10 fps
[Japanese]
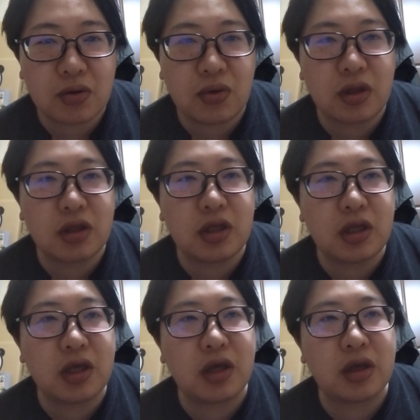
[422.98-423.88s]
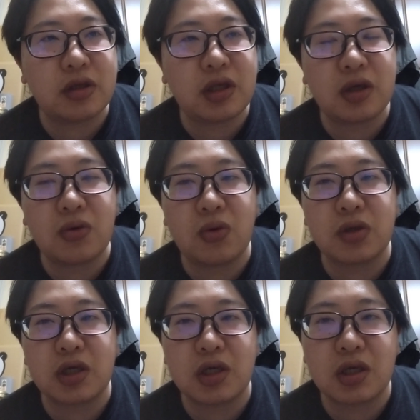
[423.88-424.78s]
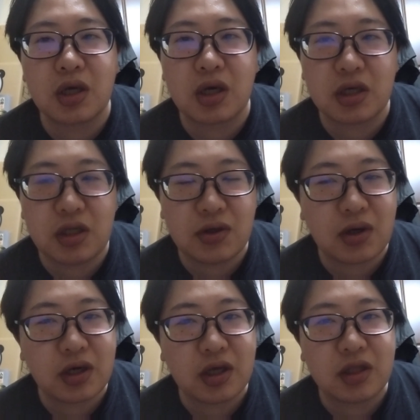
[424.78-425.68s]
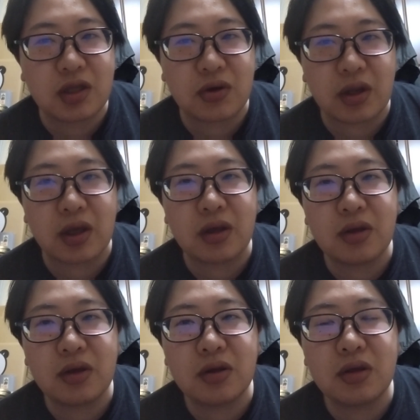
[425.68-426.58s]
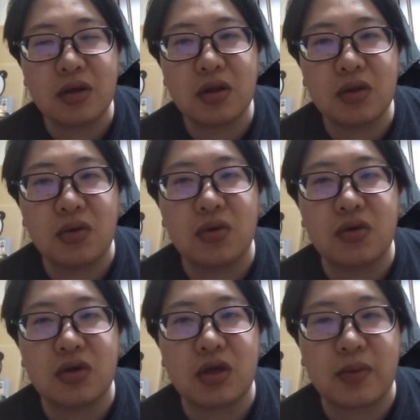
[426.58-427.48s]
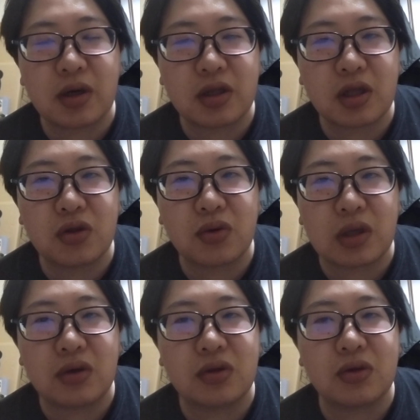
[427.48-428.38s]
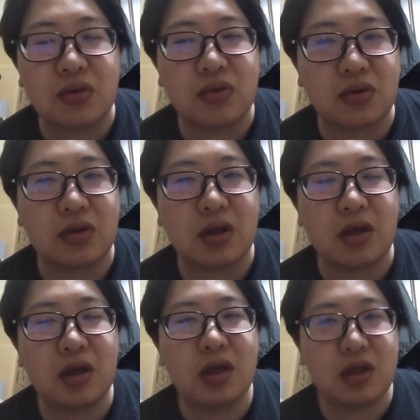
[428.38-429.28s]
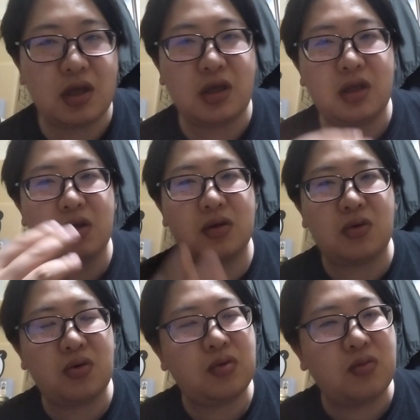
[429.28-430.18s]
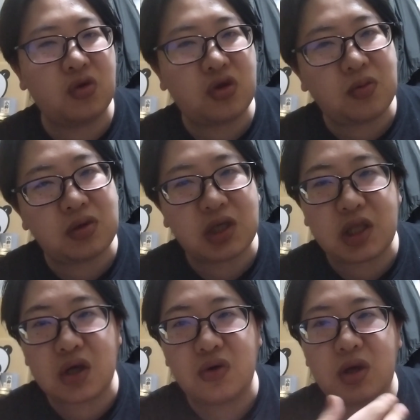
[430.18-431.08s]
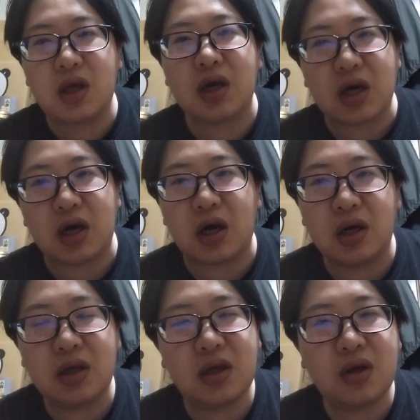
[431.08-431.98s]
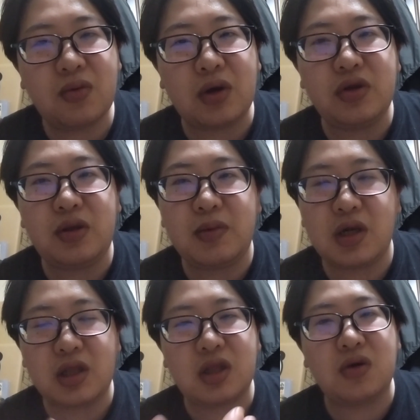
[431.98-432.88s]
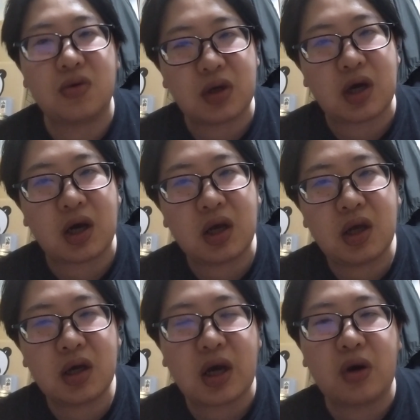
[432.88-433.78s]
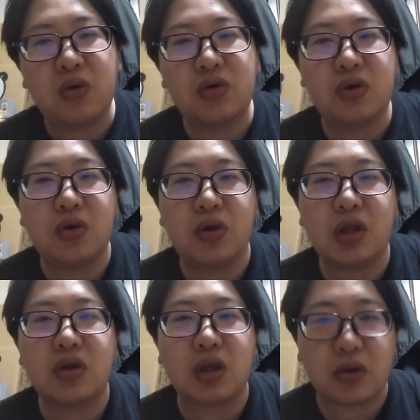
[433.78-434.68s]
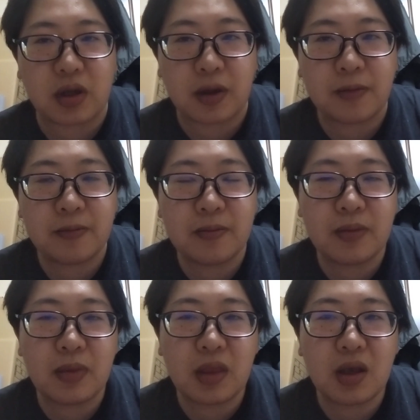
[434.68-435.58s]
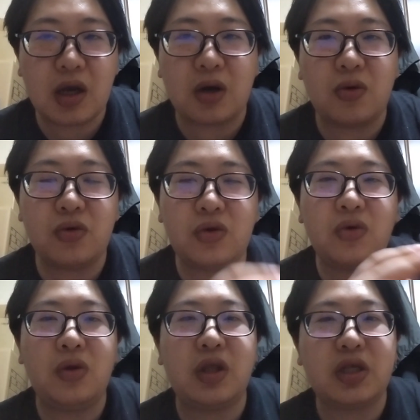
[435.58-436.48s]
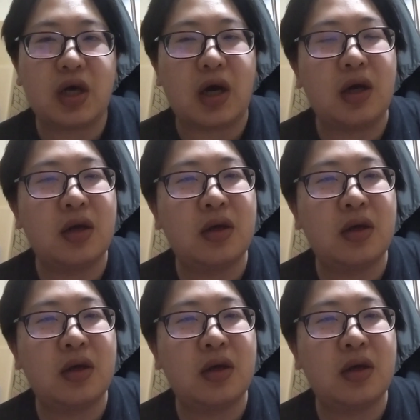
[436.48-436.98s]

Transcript: これってね、成功者しか言わないんだよね。努力すればなんとかなるっていうことって。で、この最も最たる例が悪い意味でなってるのが学校の教員なんだよね。学校の教員ってさ、